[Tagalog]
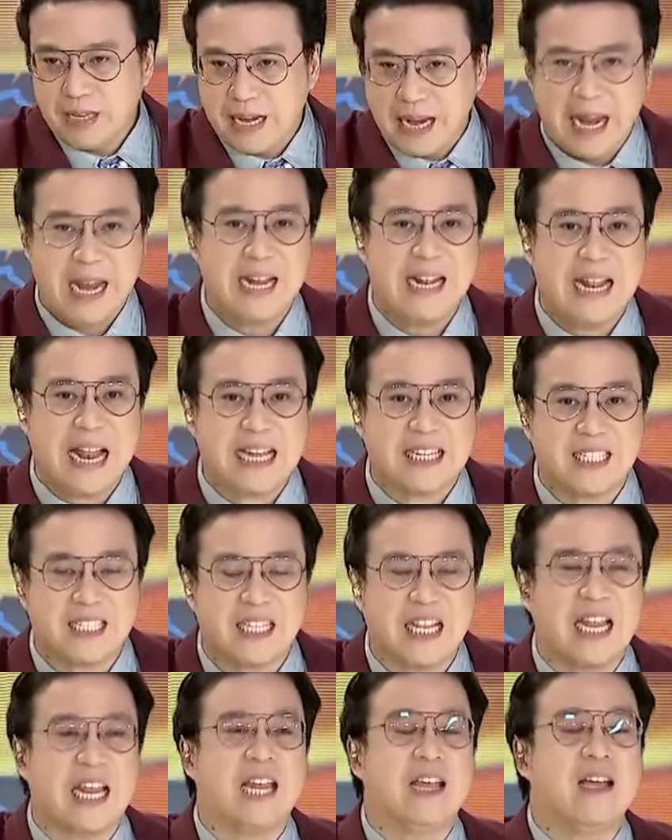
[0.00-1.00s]
And
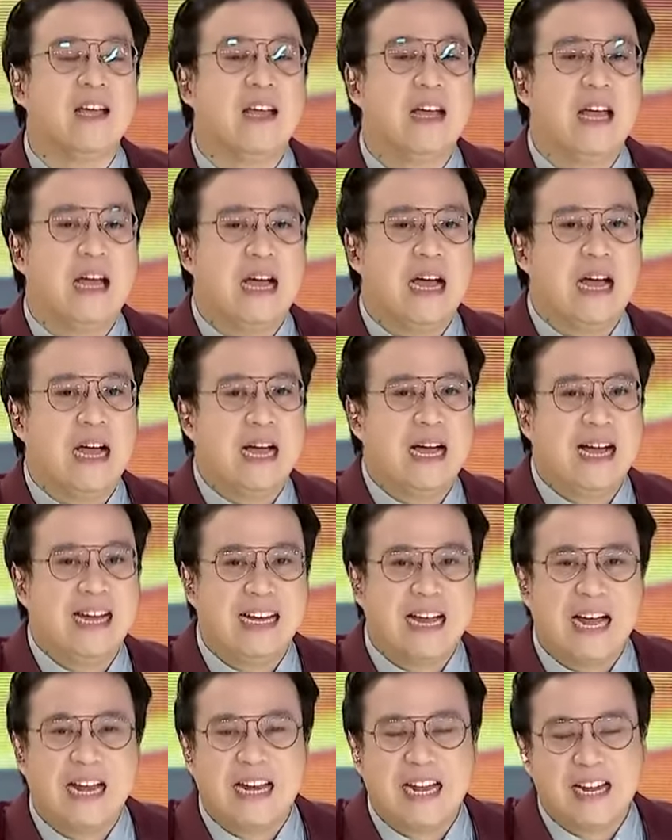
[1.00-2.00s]
lastly, uh,
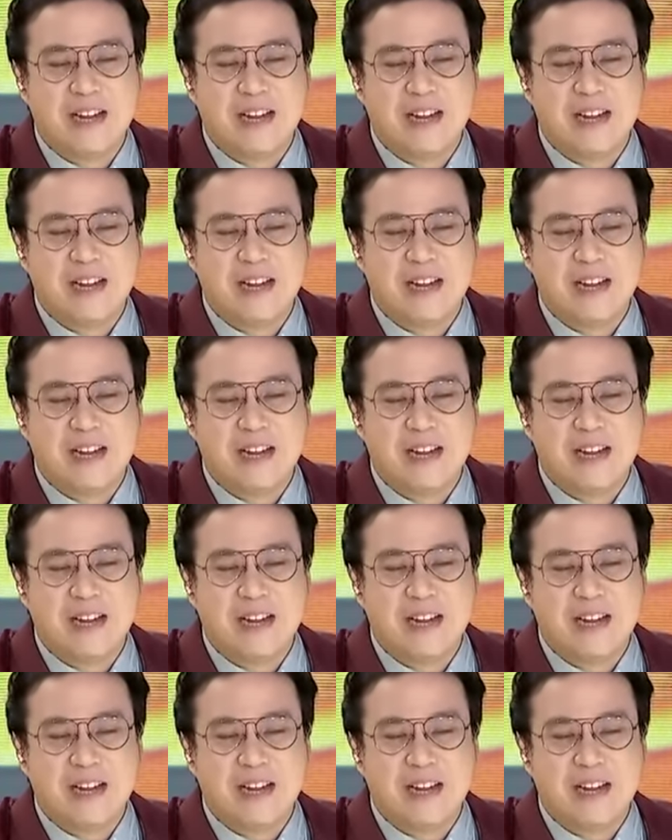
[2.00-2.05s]
Lala,